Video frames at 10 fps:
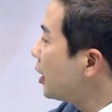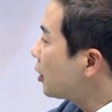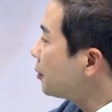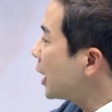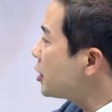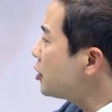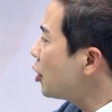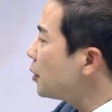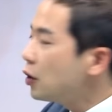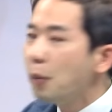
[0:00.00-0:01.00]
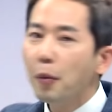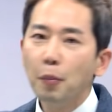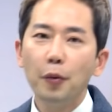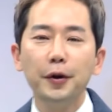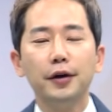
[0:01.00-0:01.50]
그럼 내신 시험 일곱 번
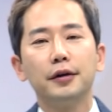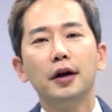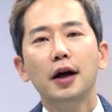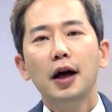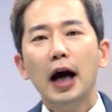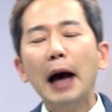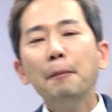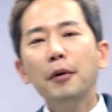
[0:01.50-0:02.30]
보면 한